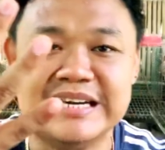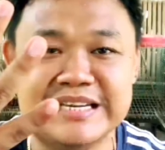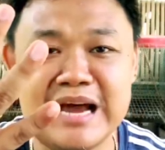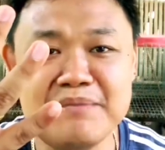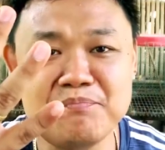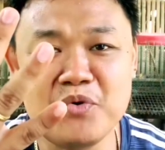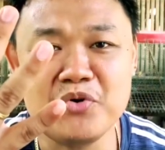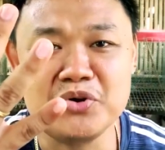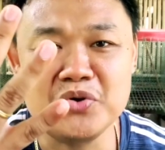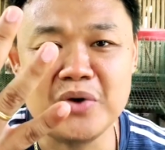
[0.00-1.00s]
Yan
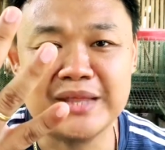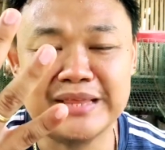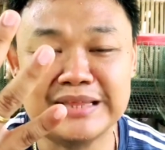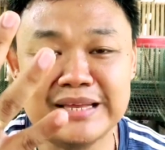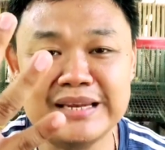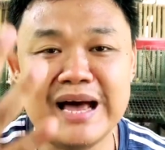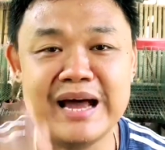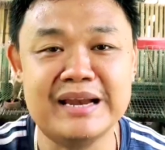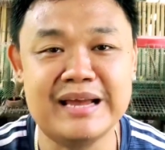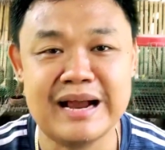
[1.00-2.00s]
po yung ating
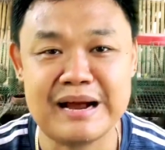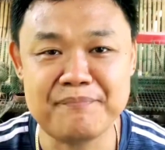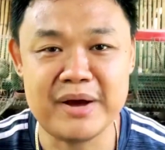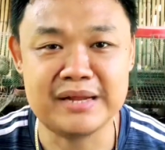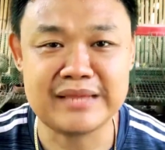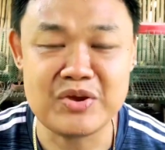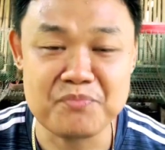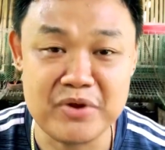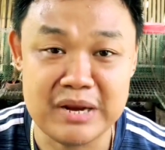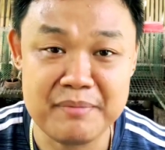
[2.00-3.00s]
tandaan kapag tayo
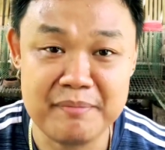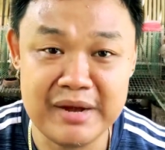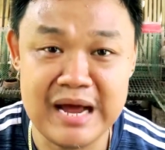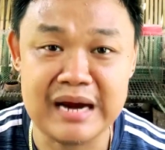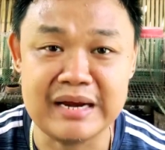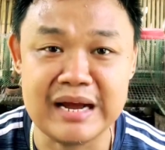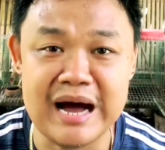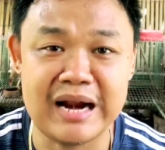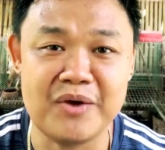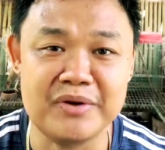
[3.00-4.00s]
po ay nagbibilang ng
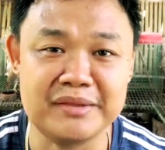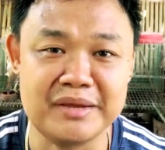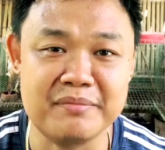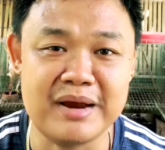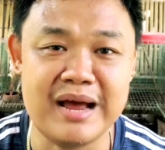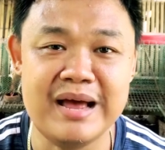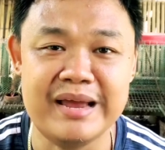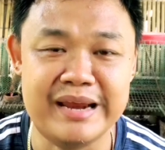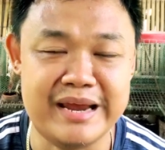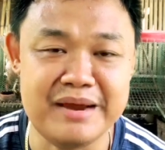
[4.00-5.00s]
araw nating mga
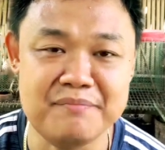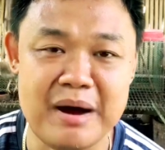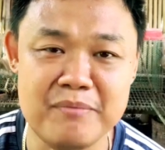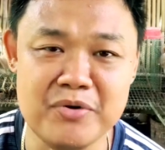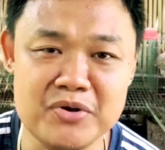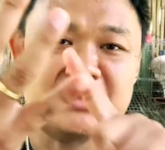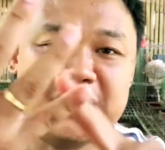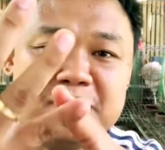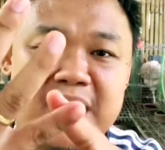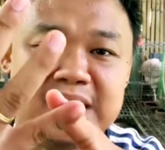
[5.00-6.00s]
inahing baboy.
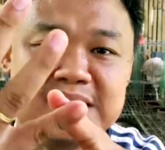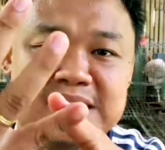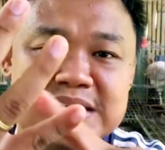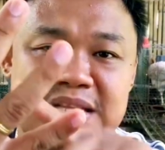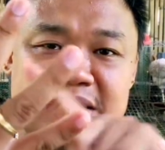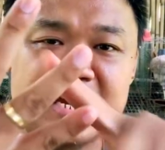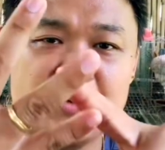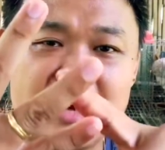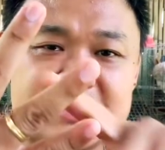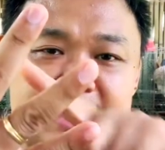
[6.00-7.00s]
3 months,
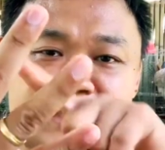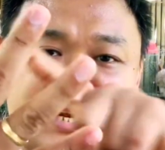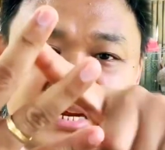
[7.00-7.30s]
3 weeks, and 3